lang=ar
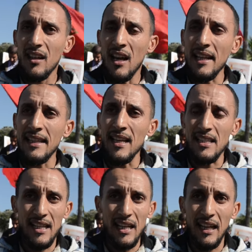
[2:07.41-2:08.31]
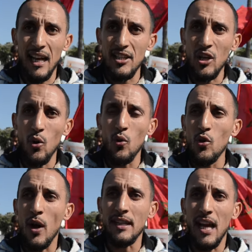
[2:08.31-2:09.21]
هاد الناس قال لك غادي
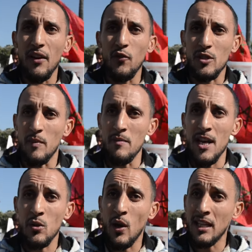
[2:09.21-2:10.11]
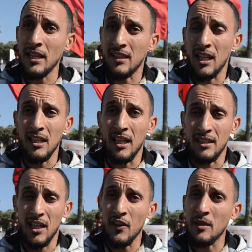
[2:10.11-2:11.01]
يحولوا واحد 1700 واحد اللي اللي
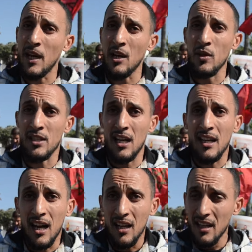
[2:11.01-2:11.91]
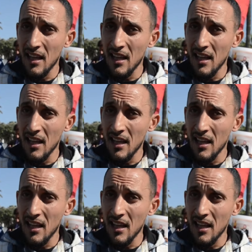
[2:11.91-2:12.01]
اعترفت بها الوزاره